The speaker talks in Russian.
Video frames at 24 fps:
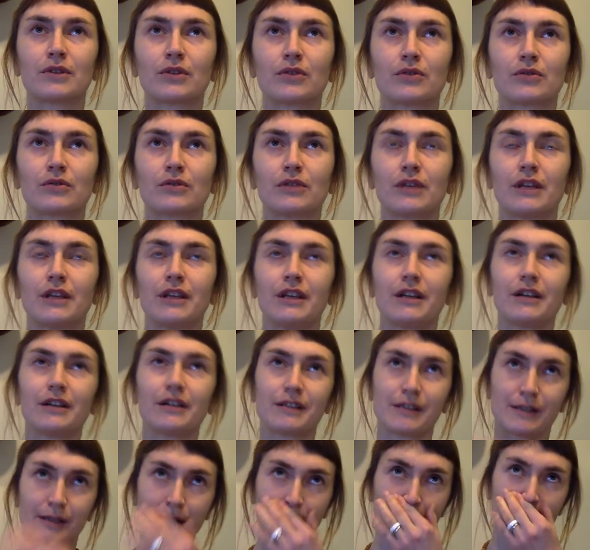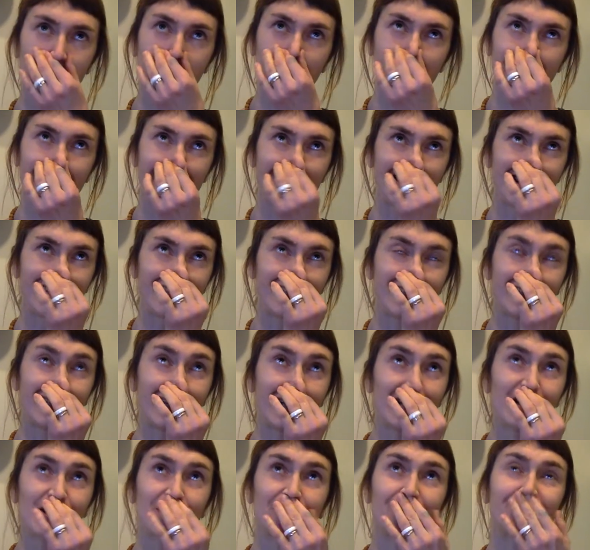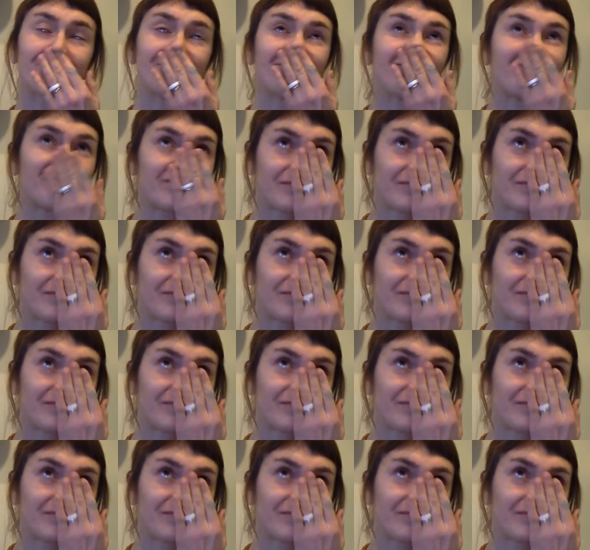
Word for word: куда ехать. И дальше